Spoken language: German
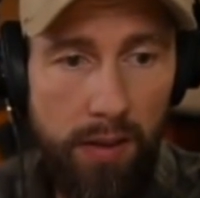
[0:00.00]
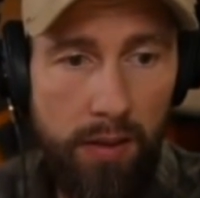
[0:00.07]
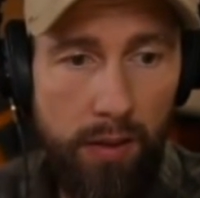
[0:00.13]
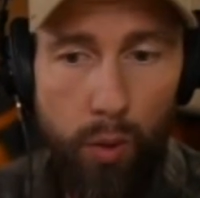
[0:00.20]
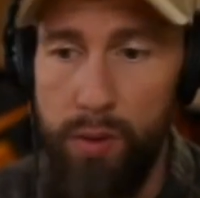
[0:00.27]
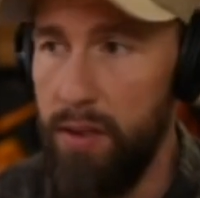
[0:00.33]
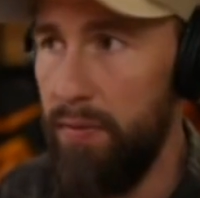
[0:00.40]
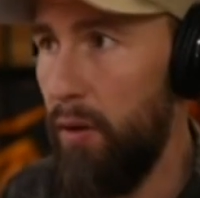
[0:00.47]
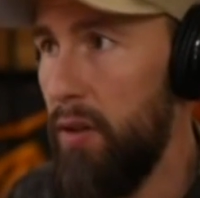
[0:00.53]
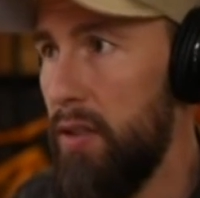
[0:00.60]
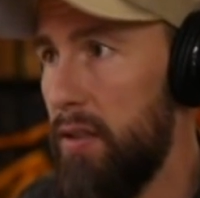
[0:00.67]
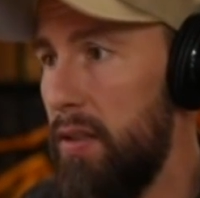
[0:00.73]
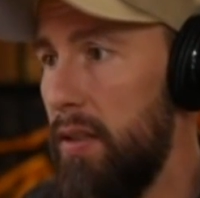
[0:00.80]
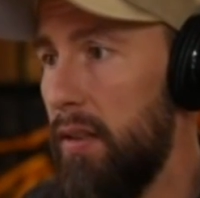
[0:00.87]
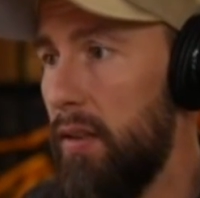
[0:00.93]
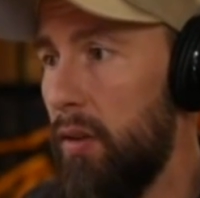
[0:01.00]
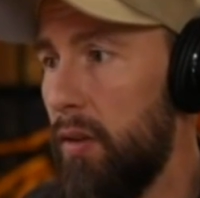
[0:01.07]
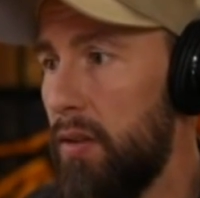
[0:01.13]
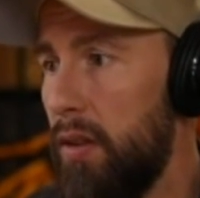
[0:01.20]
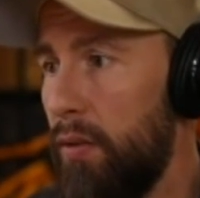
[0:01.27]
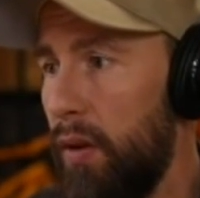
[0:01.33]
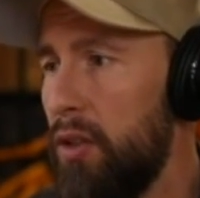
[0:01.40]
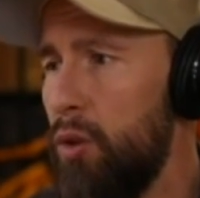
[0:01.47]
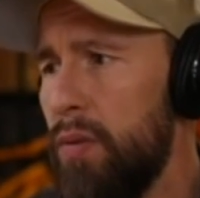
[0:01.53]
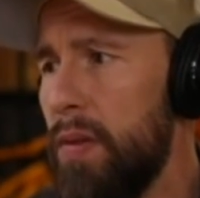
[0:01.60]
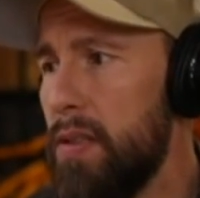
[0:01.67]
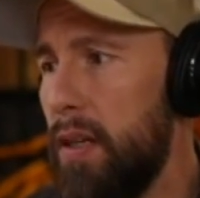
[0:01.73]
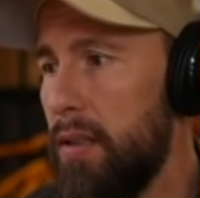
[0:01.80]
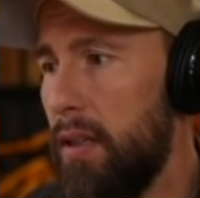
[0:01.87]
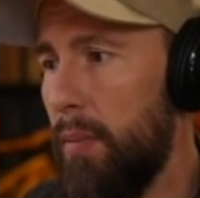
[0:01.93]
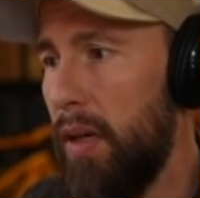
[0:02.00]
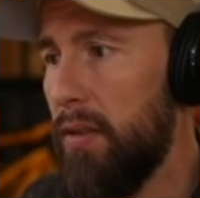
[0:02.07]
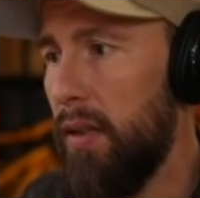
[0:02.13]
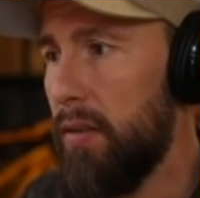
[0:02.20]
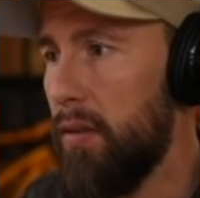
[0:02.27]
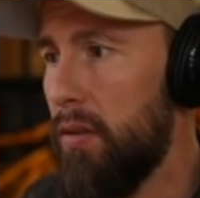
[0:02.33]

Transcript: großer Freund der Tiere und ich fand gut, was Katja gemacht hat.